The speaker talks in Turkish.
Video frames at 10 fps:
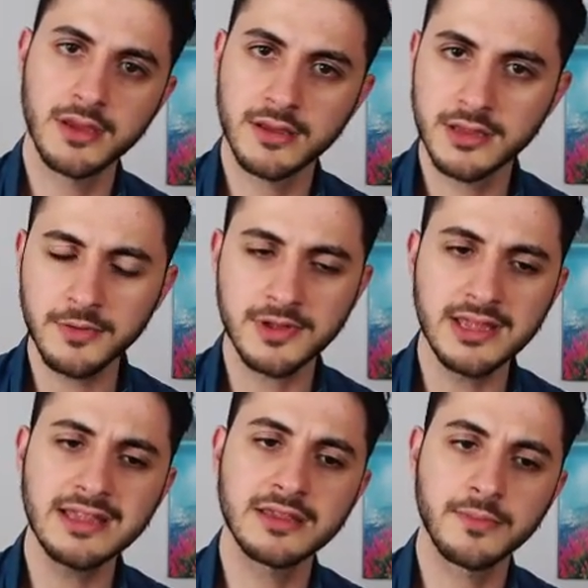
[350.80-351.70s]
Değil mi? Ne
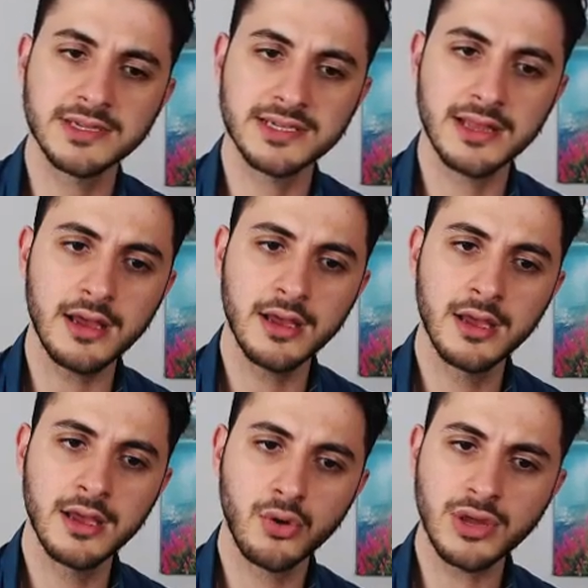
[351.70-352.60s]
dedim mesela?
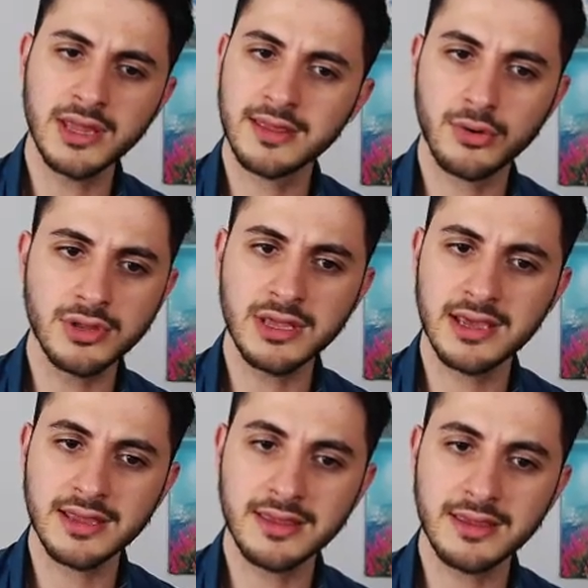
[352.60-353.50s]
O gitti. O nereye
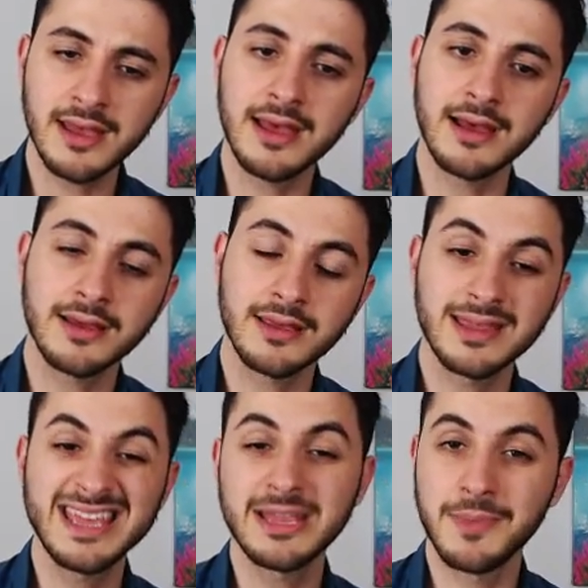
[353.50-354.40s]
gitti? Ha,
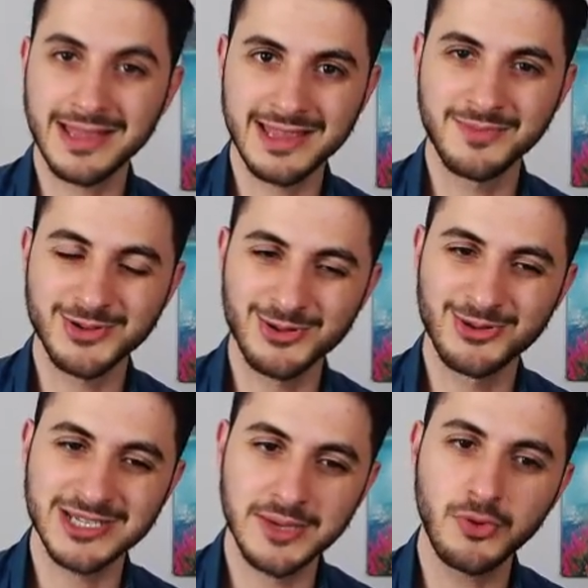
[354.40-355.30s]
gitmedi demiş
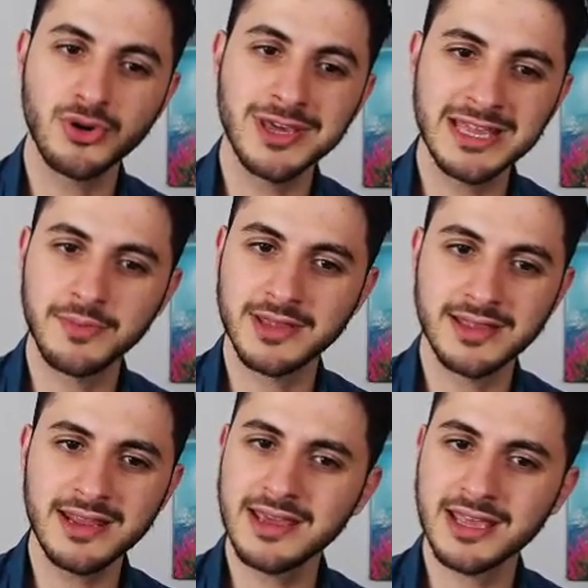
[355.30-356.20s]
oluyoruz tabii. O gitmedi.
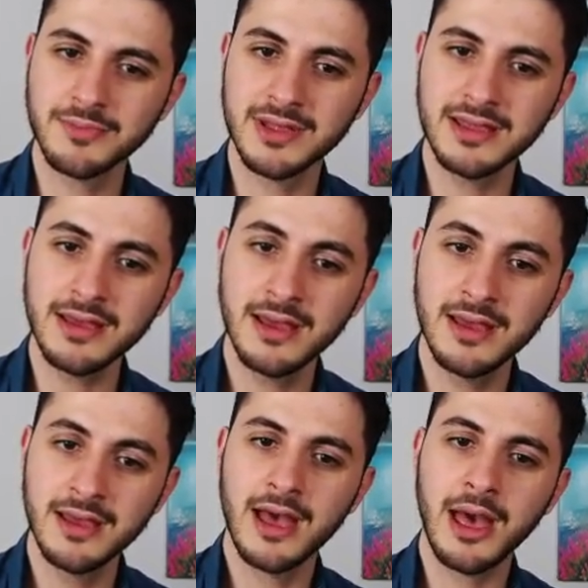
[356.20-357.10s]
Nereye gitmedi?
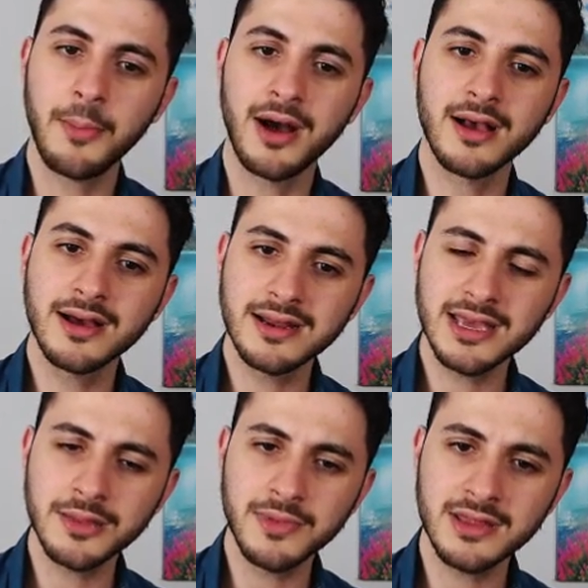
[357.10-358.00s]
Hem Ankara'ya
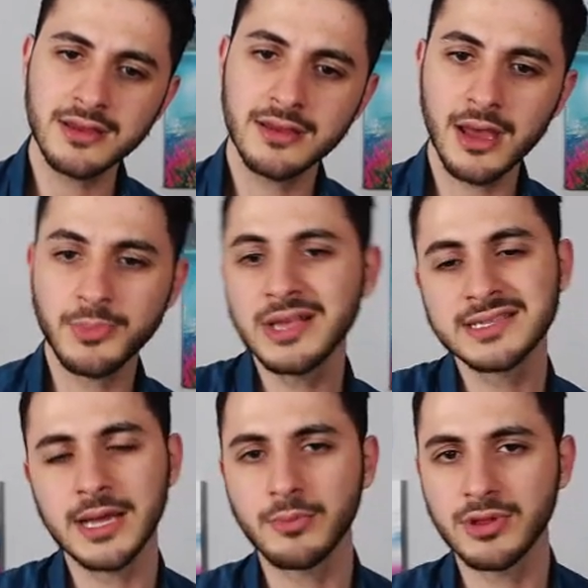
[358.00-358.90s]
gitmedi hem de
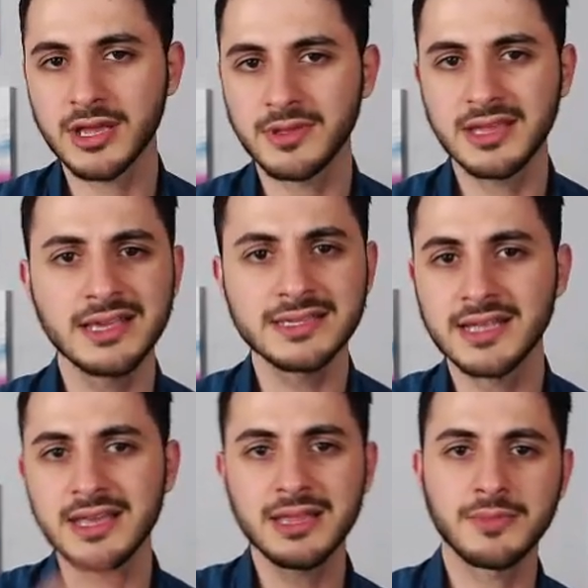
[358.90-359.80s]
İstanbul'a gitmedi. İkisine
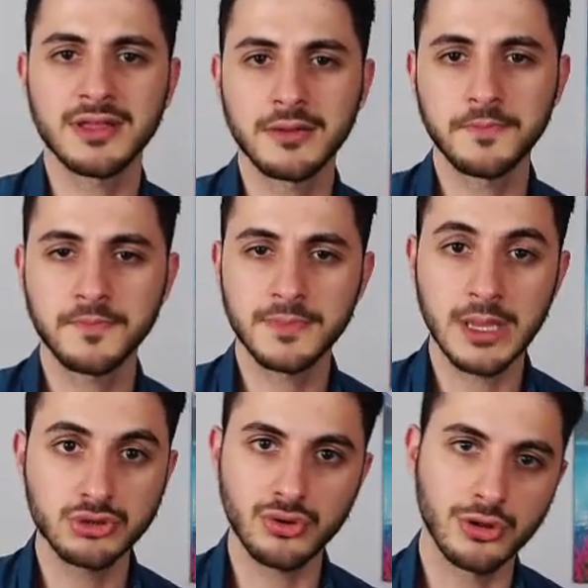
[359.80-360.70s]
de gitmedi
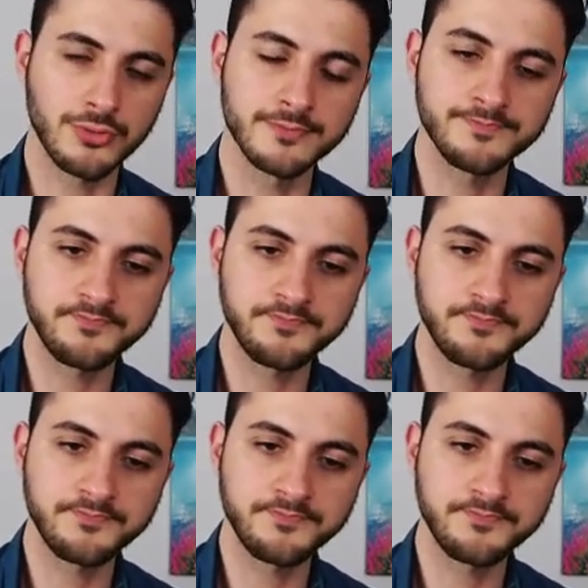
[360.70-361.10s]
demiş oldum.